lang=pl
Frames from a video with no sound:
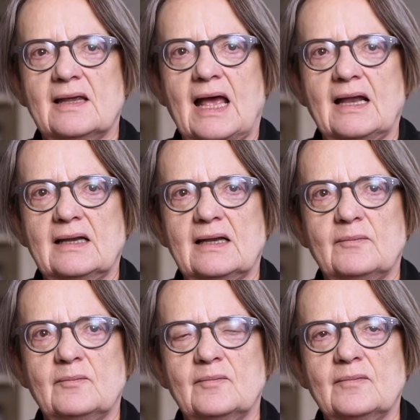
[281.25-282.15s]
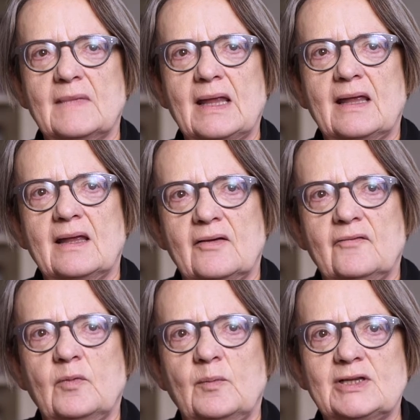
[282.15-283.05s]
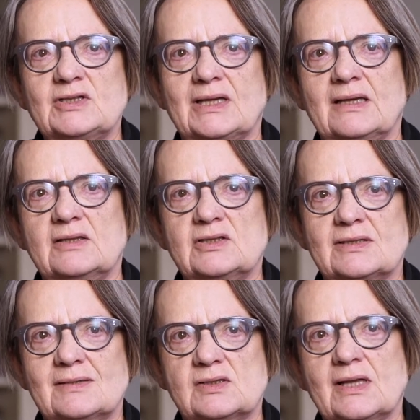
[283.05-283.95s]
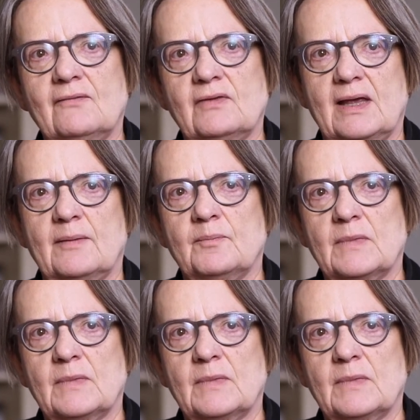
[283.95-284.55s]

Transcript: ale mm, w momencie, kiedy się zostawia